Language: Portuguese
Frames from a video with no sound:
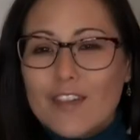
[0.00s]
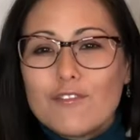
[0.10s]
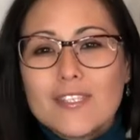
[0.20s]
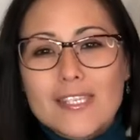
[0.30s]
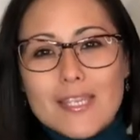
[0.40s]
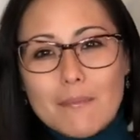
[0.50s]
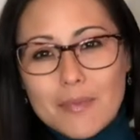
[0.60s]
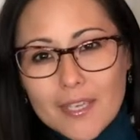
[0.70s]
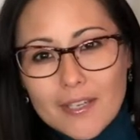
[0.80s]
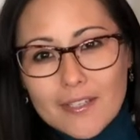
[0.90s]
Você
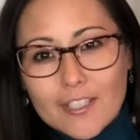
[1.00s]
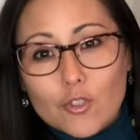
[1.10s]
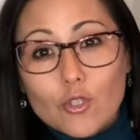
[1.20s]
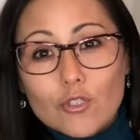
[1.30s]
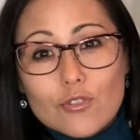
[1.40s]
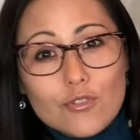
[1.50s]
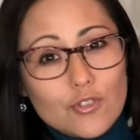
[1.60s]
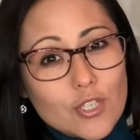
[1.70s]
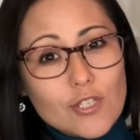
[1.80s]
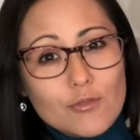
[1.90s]
sabia que todos os
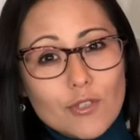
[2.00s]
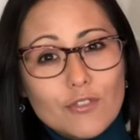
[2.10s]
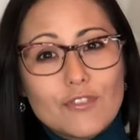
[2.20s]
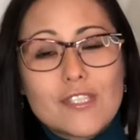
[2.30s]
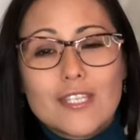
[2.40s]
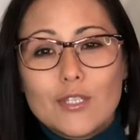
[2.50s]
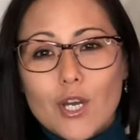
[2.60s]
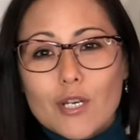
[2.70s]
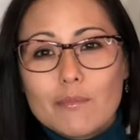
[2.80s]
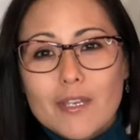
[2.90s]
dias quando você
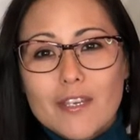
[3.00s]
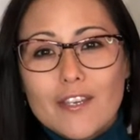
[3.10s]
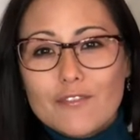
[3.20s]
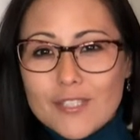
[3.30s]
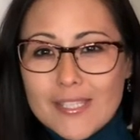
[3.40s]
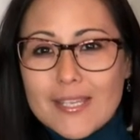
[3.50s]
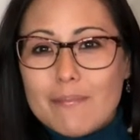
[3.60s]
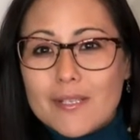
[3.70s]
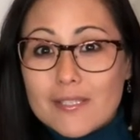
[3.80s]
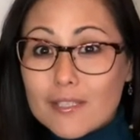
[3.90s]
dorme, você está
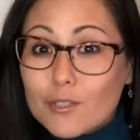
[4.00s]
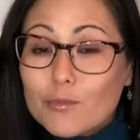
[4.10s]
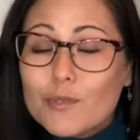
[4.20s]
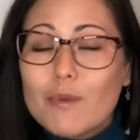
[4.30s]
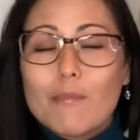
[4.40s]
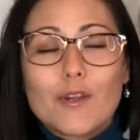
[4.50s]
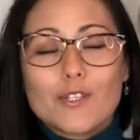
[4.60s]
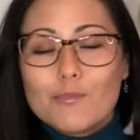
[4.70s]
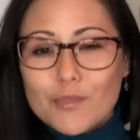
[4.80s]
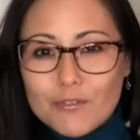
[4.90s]
passando por uma
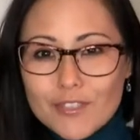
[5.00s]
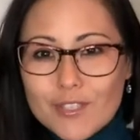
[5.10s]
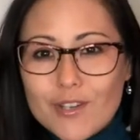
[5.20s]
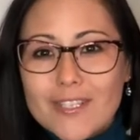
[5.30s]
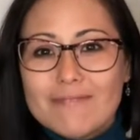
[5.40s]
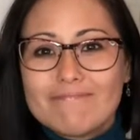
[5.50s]
morte provisória?